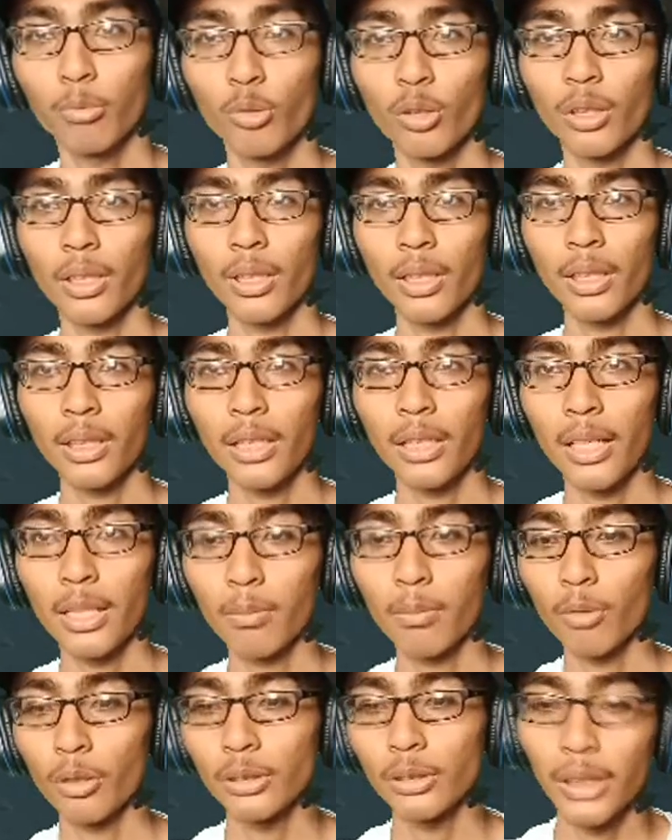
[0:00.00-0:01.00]
murni
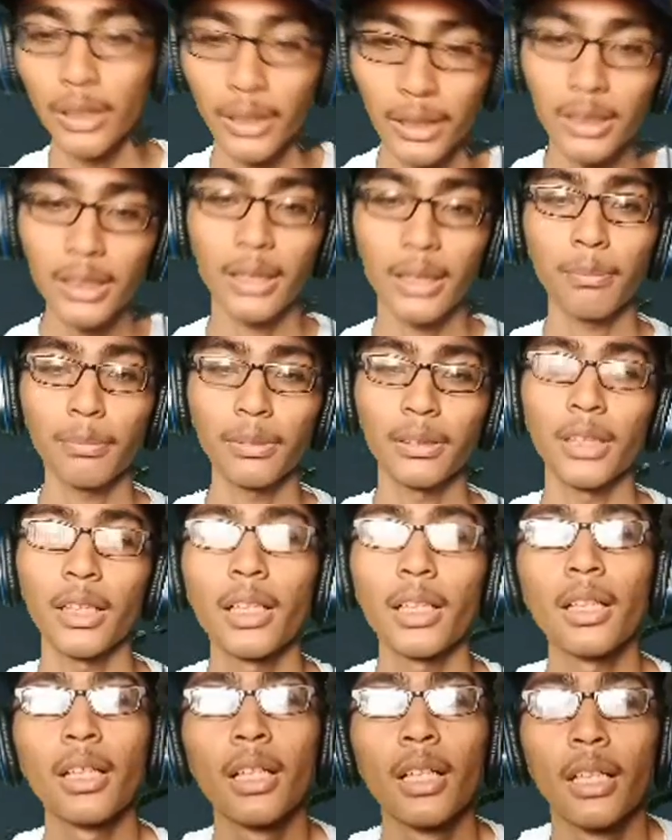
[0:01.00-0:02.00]
dari modnya ini yang
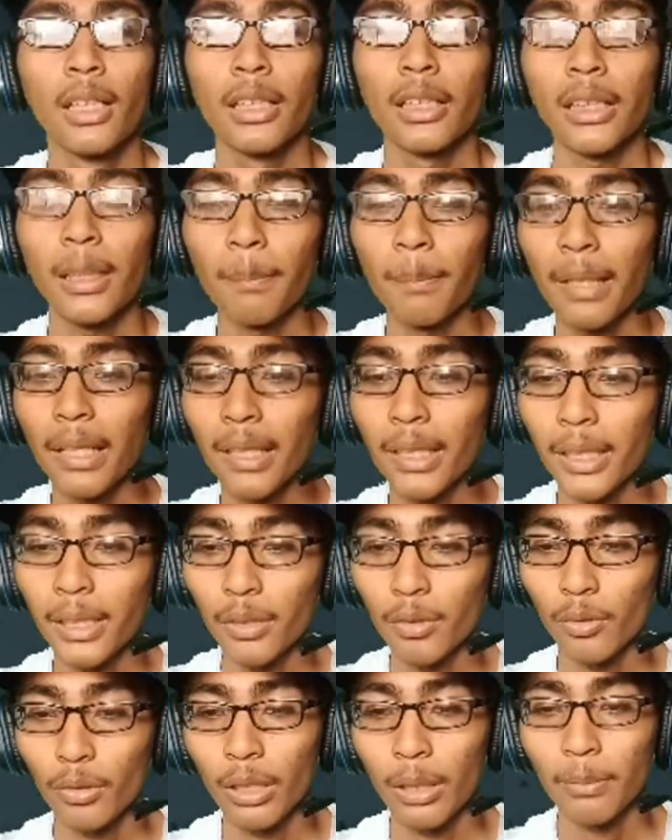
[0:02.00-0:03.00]
bisa kita
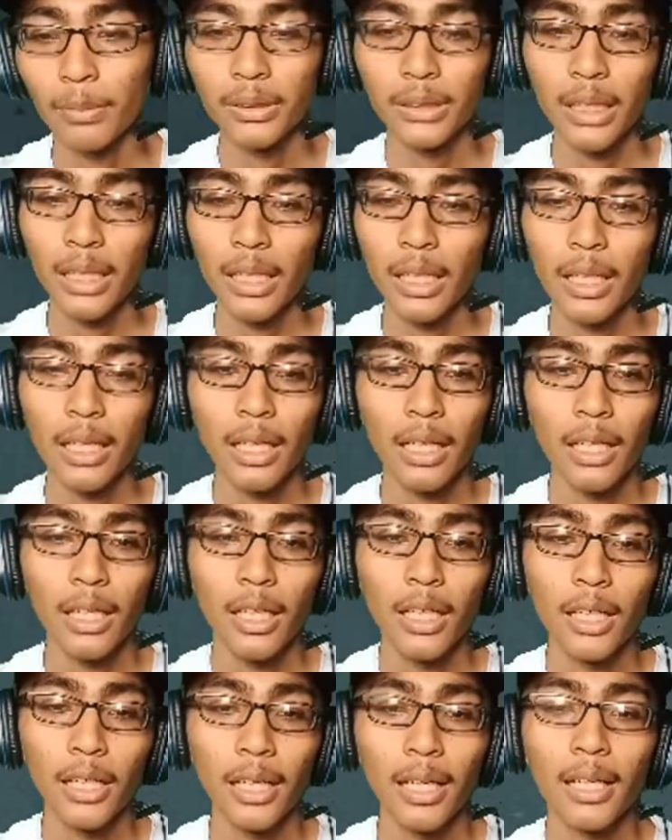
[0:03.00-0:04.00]
pakai gitu nggak bisa
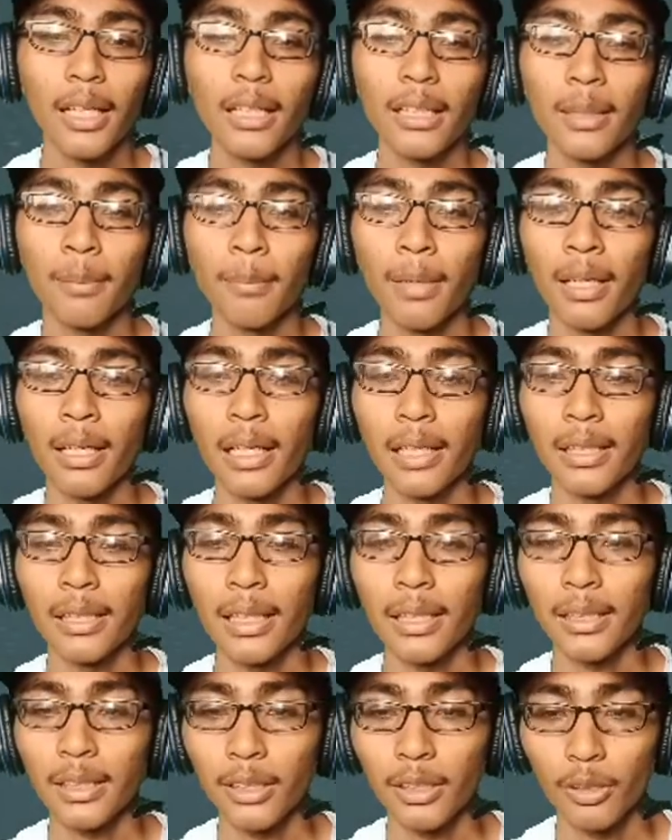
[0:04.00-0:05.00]
eh, nggak uh, ada tambahan lain
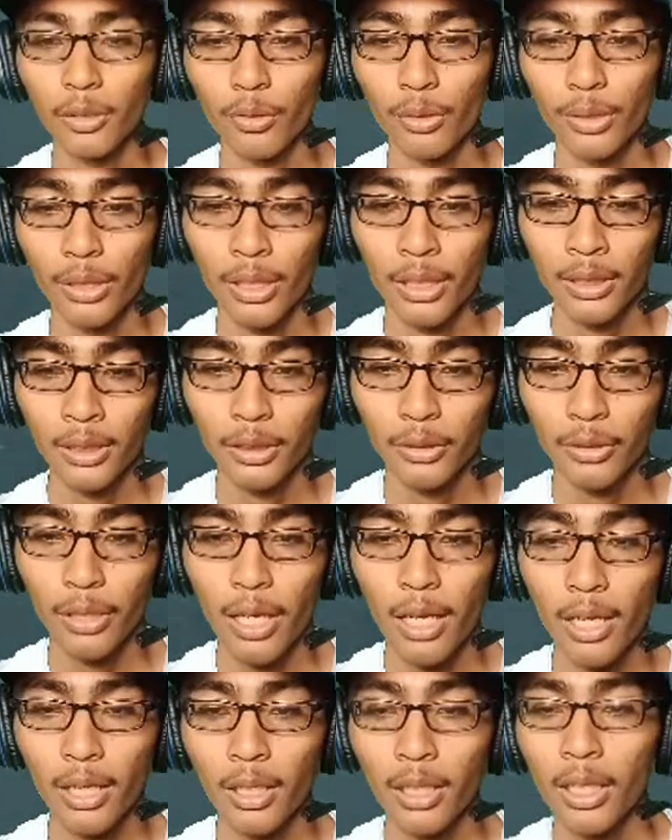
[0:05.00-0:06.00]
lagi gitu kan ya
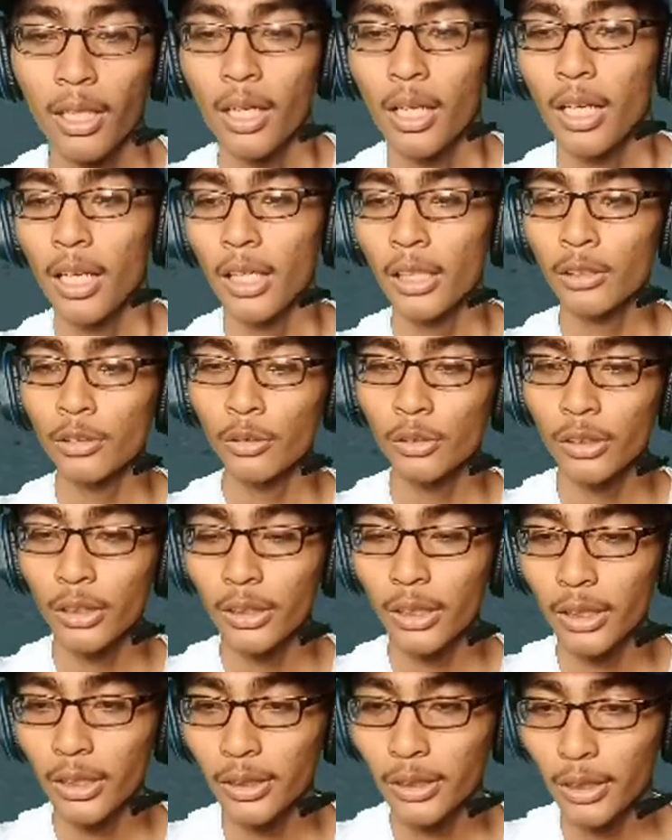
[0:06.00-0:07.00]
udah langsung
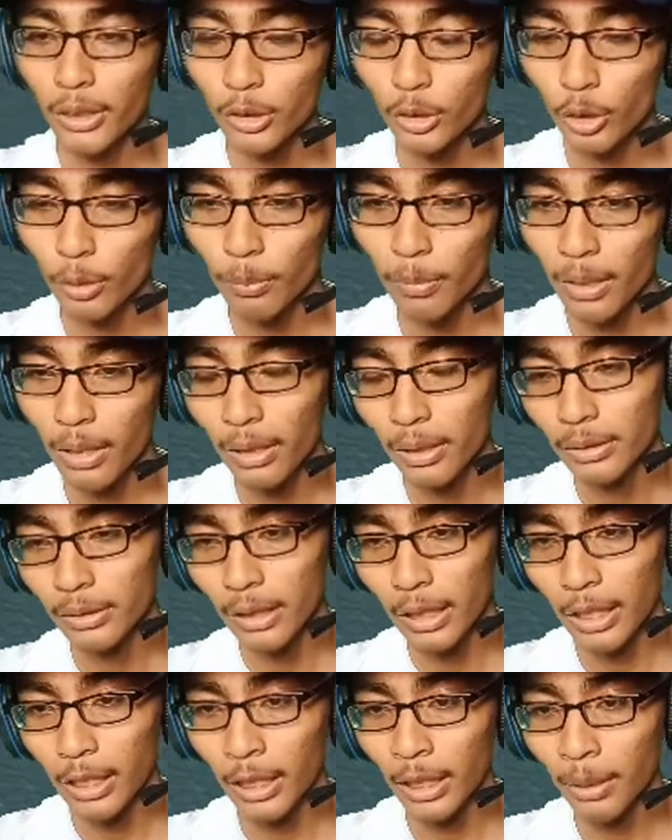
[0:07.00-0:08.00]
saja kita coba
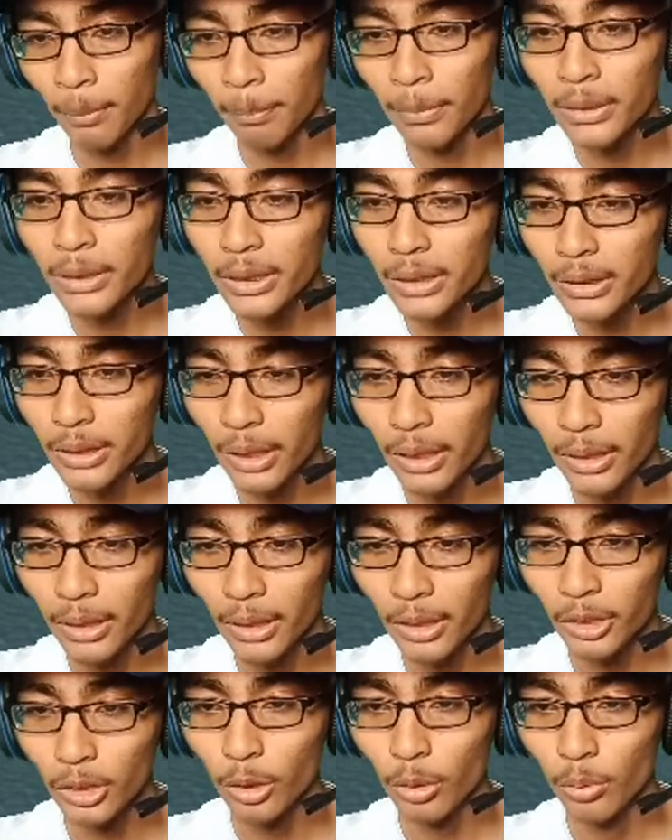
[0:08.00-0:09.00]
nyalakan mesinnya
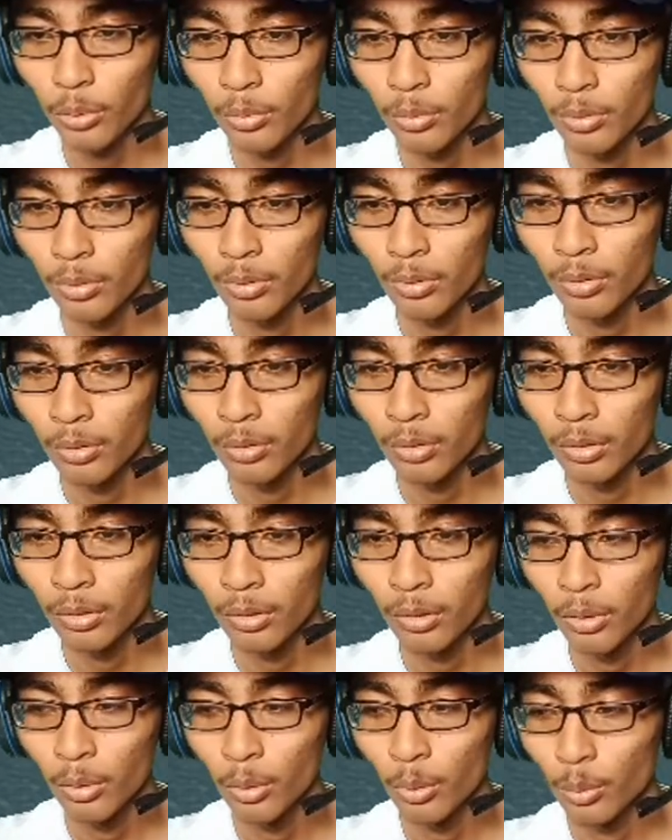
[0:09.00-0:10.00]
let's go
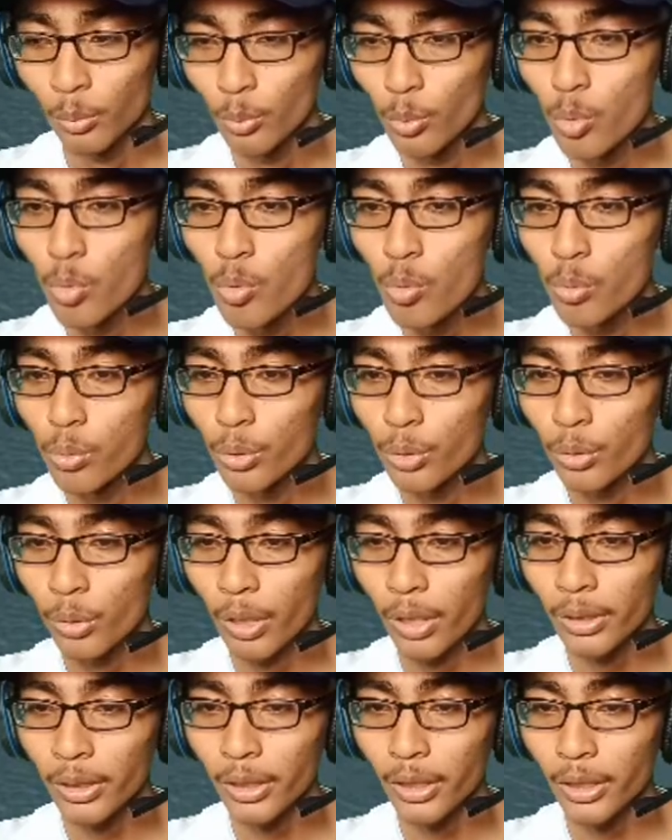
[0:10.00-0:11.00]
uh
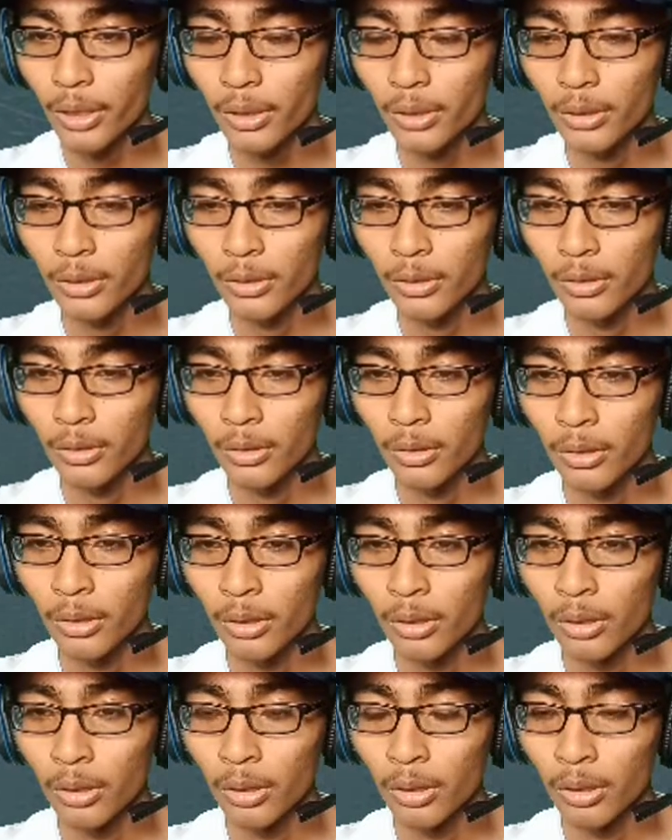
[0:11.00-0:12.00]
suaranya ya
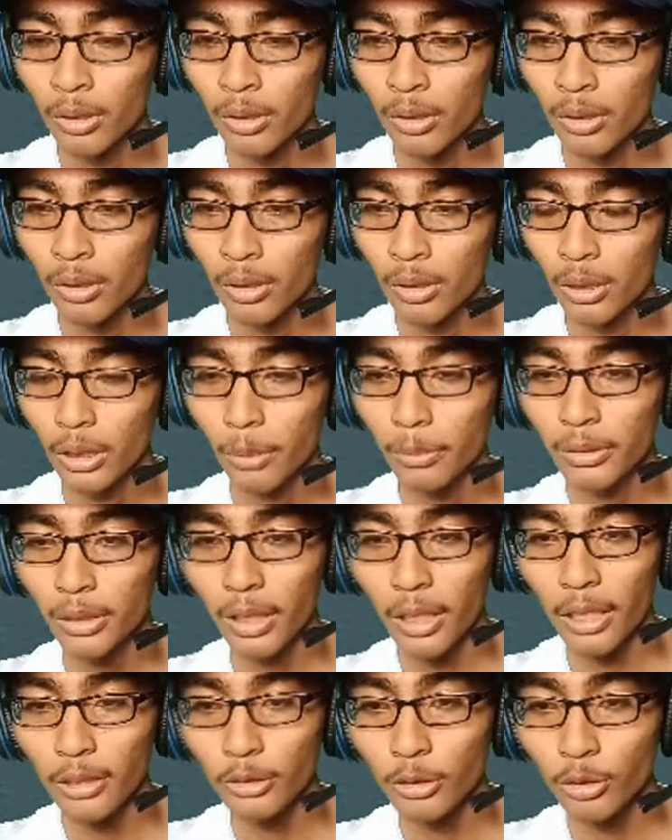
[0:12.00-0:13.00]
nggak
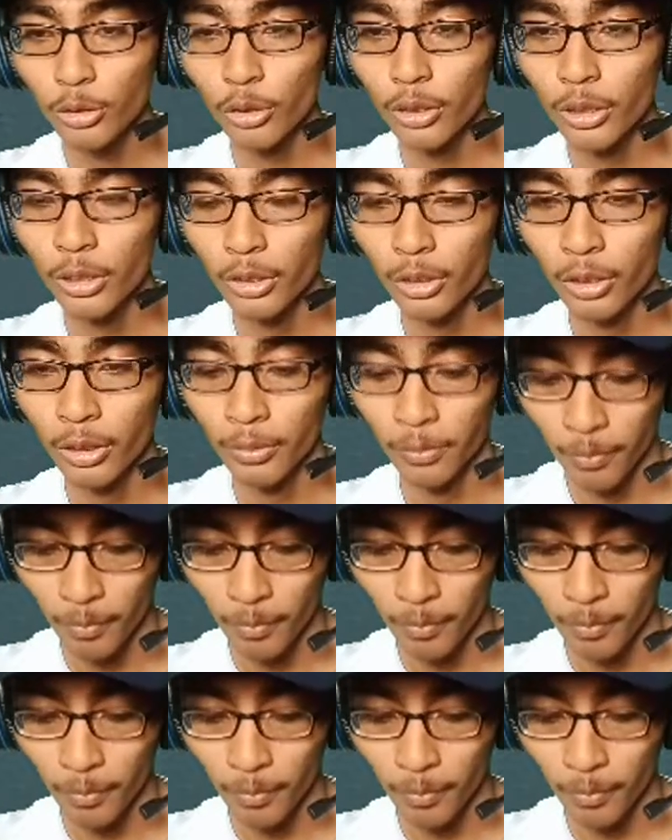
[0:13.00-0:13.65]
bisa kelaksan coy ini coy